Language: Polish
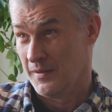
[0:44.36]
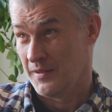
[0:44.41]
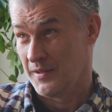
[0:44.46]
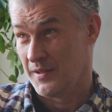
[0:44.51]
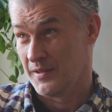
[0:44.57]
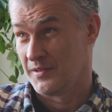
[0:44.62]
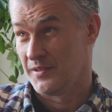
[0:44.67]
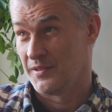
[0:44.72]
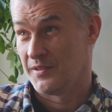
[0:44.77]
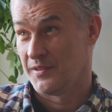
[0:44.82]

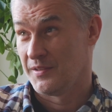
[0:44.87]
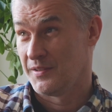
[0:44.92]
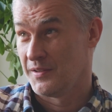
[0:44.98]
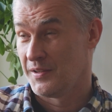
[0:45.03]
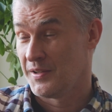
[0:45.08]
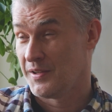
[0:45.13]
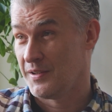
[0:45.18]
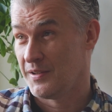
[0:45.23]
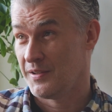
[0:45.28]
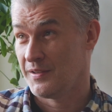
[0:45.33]
kiedy
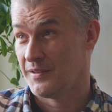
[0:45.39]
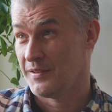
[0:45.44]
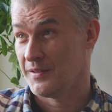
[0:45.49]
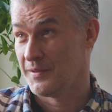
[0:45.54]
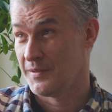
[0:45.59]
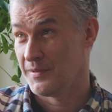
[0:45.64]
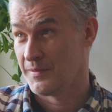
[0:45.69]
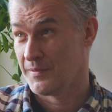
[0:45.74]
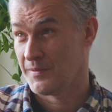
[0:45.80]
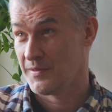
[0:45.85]

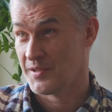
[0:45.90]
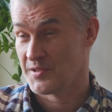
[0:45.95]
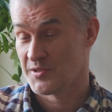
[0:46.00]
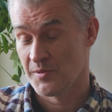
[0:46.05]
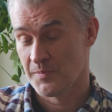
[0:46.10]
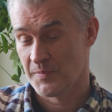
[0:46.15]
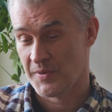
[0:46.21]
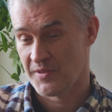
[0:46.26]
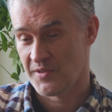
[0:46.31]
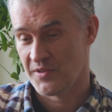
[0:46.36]
e,
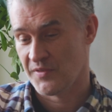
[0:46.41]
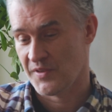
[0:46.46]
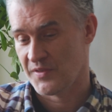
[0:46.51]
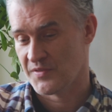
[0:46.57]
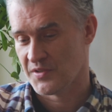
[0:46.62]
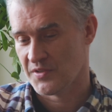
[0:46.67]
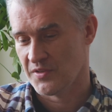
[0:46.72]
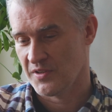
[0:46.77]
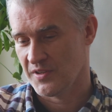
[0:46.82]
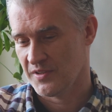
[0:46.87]
zacząłem pracować w
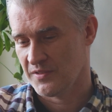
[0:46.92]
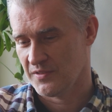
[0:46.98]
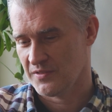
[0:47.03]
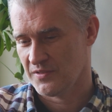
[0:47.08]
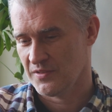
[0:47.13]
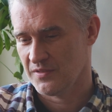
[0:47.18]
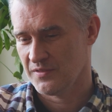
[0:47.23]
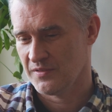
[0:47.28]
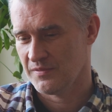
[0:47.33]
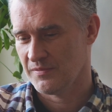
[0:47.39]
szkole, no
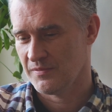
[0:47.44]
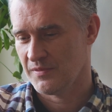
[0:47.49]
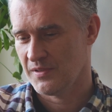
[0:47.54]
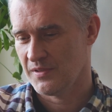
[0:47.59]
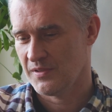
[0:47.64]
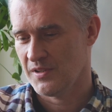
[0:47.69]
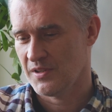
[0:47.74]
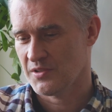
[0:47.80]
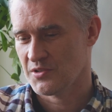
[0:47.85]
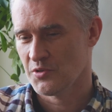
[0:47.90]
to
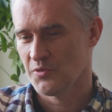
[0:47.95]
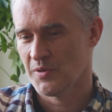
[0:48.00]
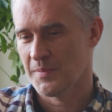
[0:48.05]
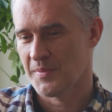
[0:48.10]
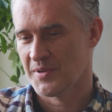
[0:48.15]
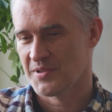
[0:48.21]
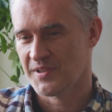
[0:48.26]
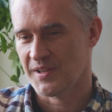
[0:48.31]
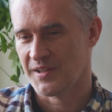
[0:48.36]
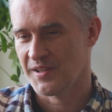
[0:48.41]
nie
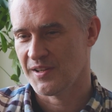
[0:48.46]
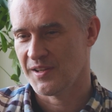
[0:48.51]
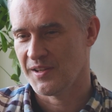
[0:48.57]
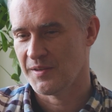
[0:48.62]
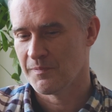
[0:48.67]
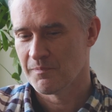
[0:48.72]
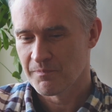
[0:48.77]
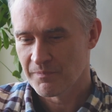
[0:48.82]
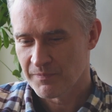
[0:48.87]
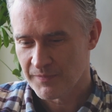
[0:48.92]
czułem aż
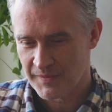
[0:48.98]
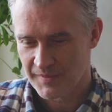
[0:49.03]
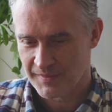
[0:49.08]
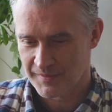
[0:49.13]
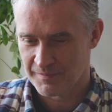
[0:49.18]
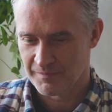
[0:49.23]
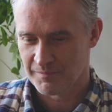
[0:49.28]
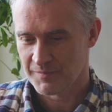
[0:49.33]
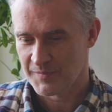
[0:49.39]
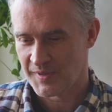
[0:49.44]
takiej,
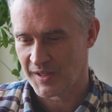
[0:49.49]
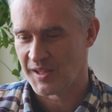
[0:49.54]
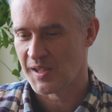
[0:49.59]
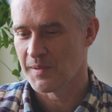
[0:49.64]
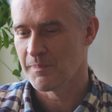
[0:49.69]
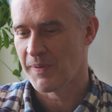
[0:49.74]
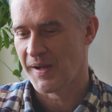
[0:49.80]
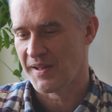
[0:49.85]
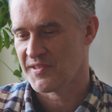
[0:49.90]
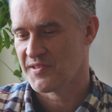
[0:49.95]

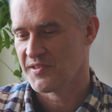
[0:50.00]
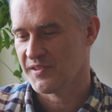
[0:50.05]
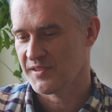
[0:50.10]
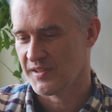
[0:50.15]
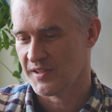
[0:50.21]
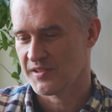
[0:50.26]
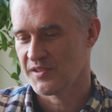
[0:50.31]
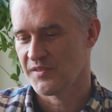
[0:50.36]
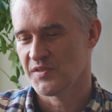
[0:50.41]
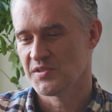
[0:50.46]
takiej pasji.
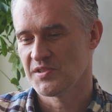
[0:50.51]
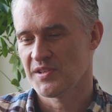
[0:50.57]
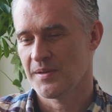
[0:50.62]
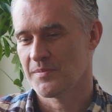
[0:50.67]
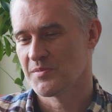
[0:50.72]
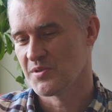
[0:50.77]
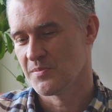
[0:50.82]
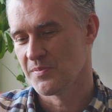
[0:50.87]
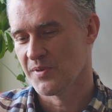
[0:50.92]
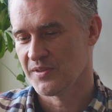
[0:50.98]
Tak nie
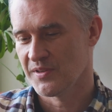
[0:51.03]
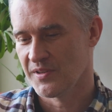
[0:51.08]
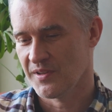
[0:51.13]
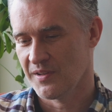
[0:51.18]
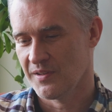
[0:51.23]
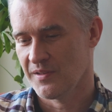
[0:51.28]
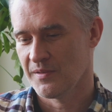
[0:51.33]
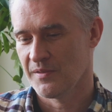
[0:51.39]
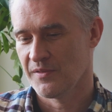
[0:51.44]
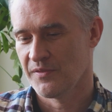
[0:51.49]
wiedziałem, czy
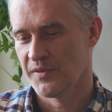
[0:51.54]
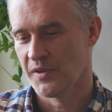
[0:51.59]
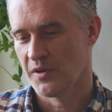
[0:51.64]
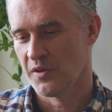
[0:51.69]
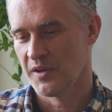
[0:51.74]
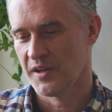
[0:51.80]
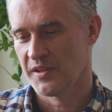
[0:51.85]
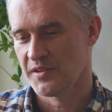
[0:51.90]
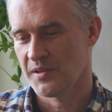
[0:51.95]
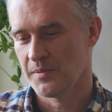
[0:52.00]
będę
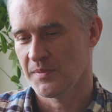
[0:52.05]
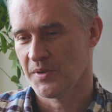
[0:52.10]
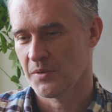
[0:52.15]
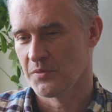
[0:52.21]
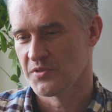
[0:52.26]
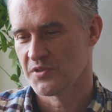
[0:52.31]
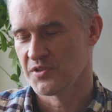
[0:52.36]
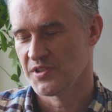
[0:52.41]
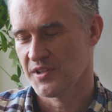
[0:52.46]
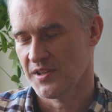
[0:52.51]
wieloletnim
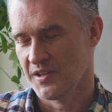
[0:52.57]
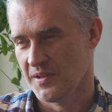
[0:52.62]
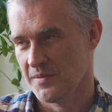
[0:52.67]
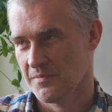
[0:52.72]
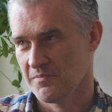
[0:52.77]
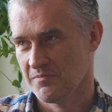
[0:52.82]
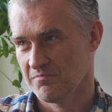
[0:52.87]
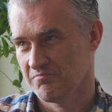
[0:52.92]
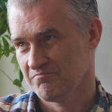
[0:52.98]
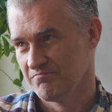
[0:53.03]

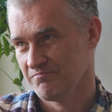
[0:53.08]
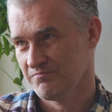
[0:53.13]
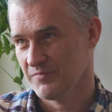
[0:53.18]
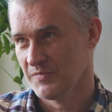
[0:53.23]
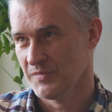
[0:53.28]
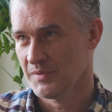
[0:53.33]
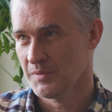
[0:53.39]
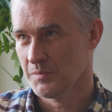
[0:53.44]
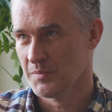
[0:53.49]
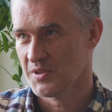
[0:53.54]
nauczycielem.
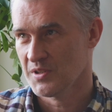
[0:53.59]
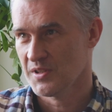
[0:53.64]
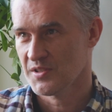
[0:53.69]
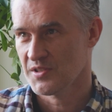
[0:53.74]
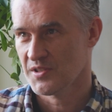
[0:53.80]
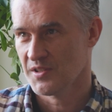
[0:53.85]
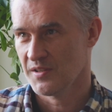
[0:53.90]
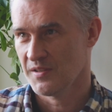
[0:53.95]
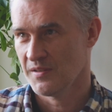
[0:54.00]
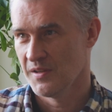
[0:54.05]
Myślę,
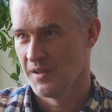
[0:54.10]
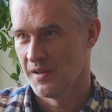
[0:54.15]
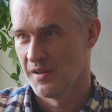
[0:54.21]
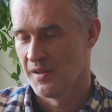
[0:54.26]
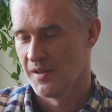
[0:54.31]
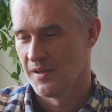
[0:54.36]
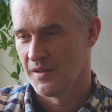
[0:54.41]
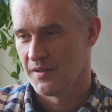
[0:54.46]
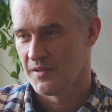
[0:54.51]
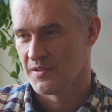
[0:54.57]
że,
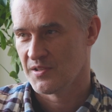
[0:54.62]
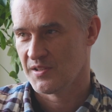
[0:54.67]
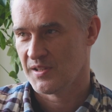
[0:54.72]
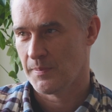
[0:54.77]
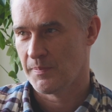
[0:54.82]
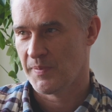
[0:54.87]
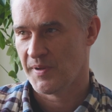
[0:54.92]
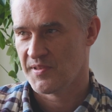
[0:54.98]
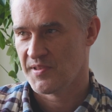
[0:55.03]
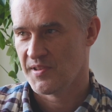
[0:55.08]
że
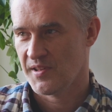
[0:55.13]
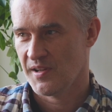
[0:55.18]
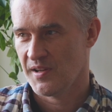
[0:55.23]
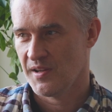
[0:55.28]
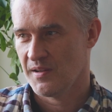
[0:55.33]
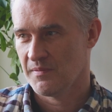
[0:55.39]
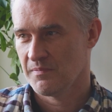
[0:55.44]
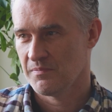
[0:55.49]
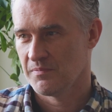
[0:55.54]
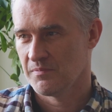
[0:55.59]
ta
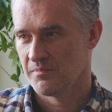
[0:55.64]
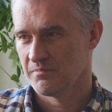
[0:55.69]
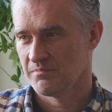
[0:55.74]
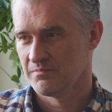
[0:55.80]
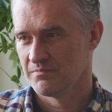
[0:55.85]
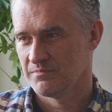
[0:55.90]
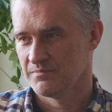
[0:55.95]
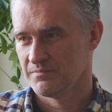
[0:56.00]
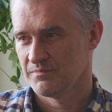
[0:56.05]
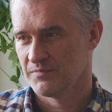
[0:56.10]
pasja
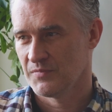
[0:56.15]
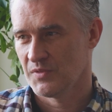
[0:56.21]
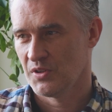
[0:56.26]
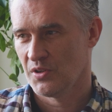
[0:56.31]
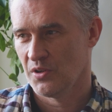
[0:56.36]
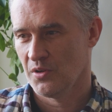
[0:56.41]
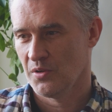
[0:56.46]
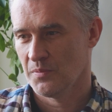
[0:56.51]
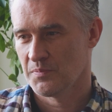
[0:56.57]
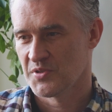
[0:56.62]
mm,
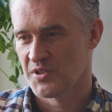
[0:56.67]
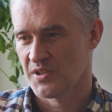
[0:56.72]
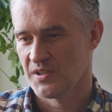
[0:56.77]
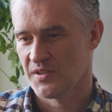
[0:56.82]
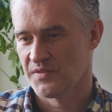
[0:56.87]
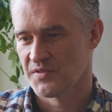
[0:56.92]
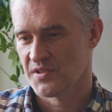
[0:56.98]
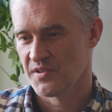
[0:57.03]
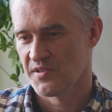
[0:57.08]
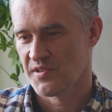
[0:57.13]
to
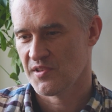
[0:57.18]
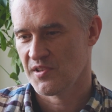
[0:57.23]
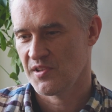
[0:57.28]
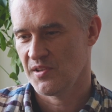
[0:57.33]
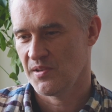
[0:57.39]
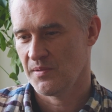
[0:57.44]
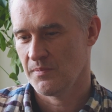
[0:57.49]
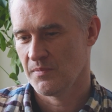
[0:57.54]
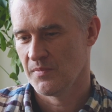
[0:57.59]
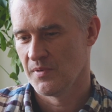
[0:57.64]
przede
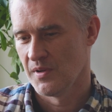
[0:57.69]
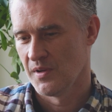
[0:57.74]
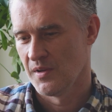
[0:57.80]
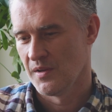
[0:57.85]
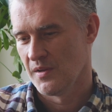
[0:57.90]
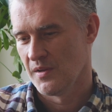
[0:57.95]
wszystkim